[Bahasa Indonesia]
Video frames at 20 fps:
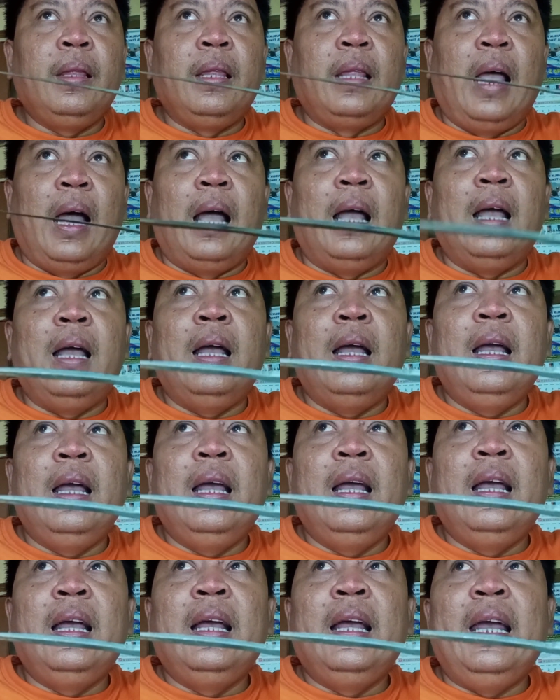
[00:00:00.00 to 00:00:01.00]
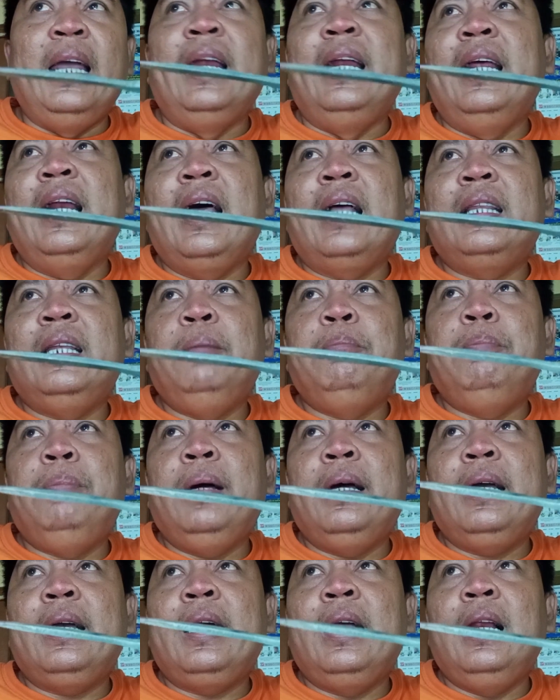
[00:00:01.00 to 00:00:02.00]
nah inilah
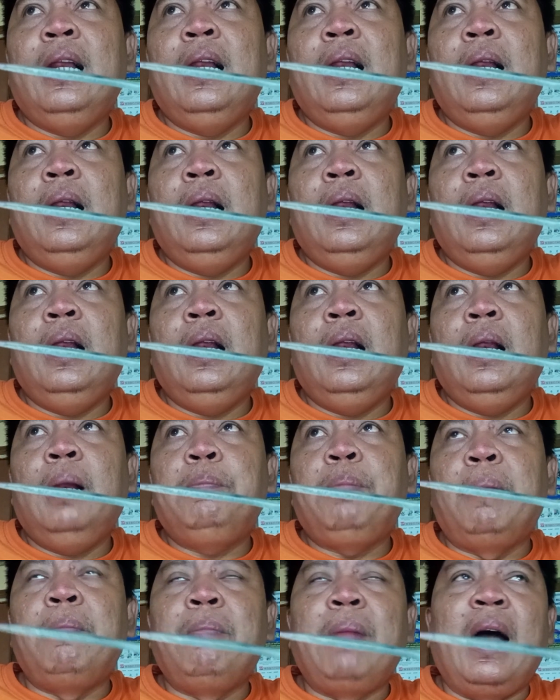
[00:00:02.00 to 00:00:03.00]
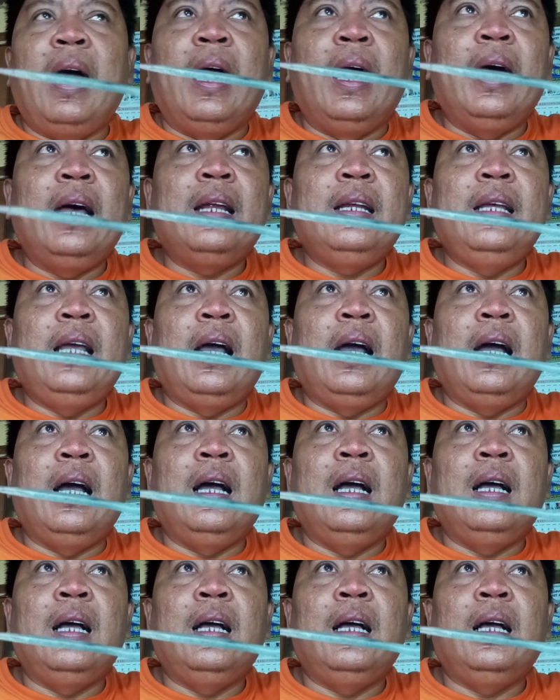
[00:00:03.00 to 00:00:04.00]
tipikal pemahar yang
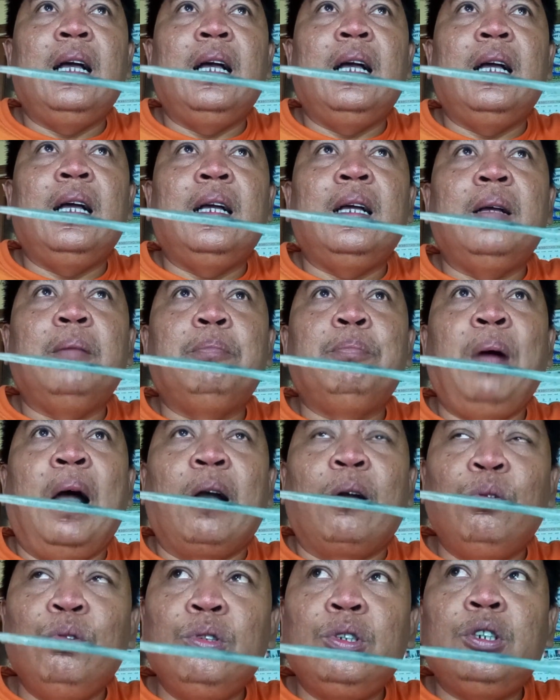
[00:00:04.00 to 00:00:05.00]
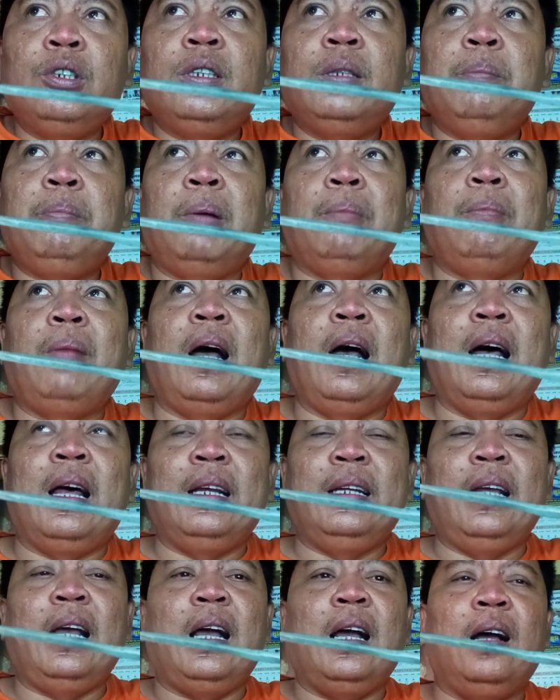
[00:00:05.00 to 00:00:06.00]
bagus
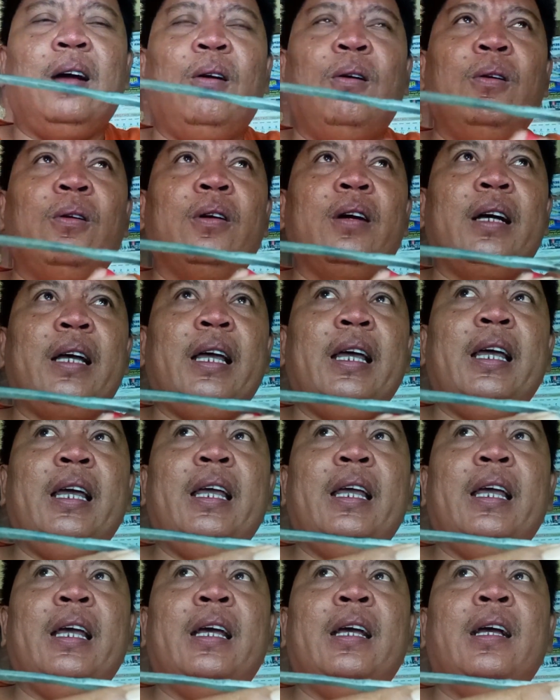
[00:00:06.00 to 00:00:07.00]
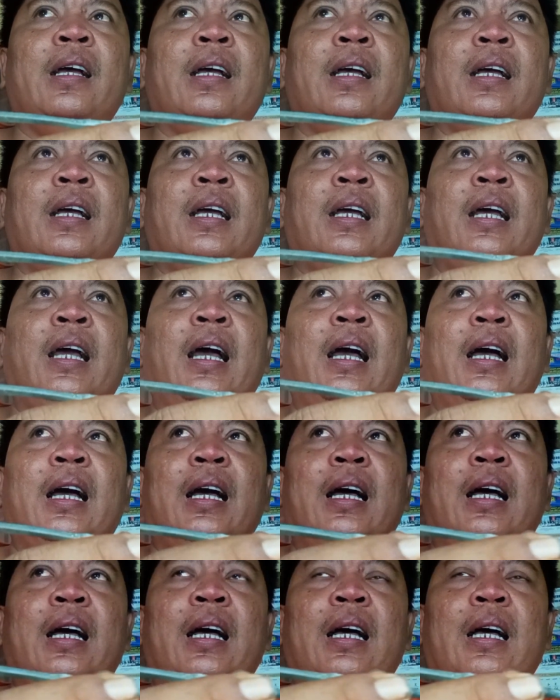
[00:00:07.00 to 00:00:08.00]
pemahar yang oke okay, ya
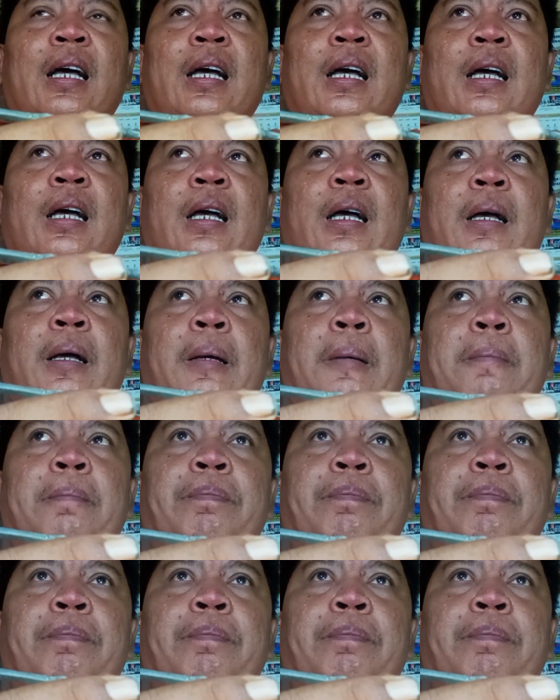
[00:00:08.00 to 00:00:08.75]
uh,